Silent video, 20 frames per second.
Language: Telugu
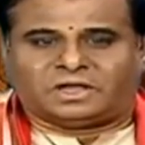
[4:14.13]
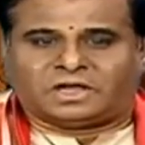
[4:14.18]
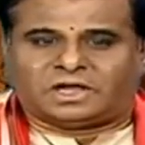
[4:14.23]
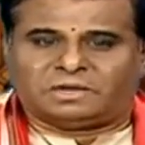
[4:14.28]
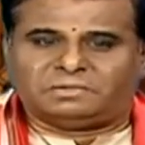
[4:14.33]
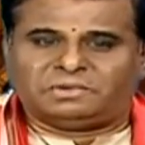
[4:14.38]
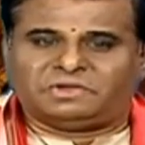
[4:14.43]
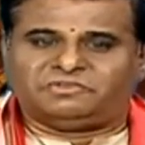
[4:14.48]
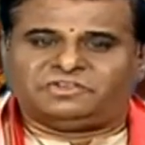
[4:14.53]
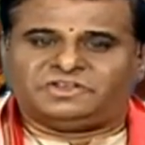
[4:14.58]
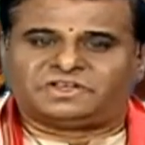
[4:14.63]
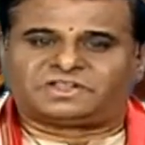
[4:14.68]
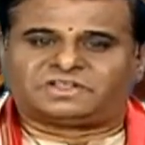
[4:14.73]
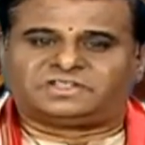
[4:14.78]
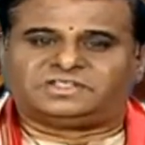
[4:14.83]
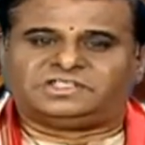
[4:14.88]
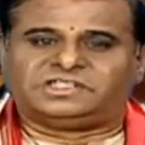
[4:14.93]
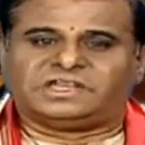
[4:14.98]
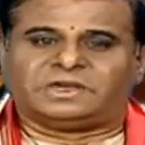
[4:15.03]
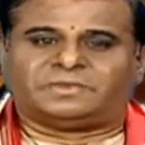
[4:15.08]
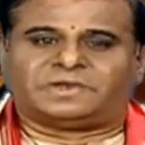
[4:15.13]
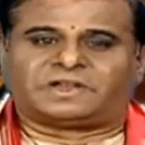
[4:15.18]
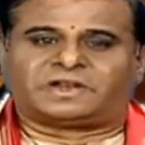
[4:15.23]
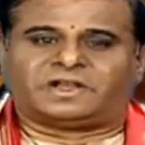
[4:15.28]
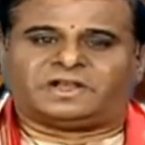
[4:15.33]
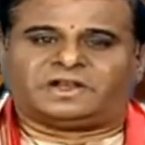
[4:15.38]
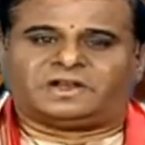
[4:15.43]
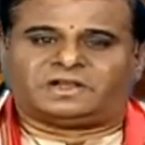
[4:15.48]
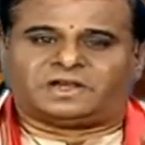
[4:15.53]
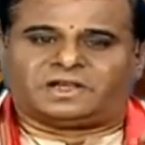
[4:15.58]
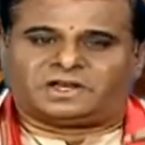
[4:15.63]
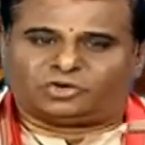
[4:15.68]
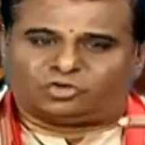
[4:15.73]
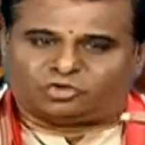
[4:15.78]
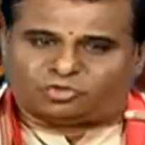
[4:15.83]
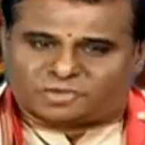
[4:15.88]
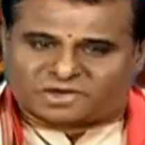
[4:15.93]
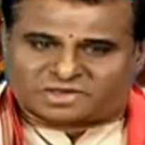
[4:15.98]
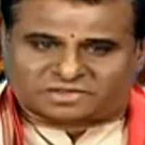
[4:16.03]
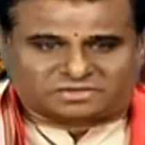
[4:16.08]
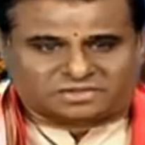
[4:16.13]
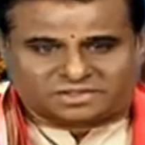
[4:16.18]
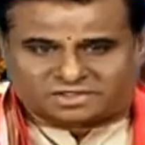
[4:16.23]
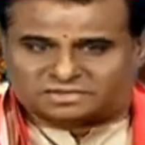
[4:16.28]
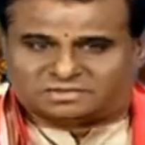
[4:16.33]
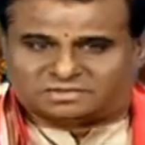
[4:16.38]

ఆమె వీరశ్యామలరాయల గారి కుమార్తె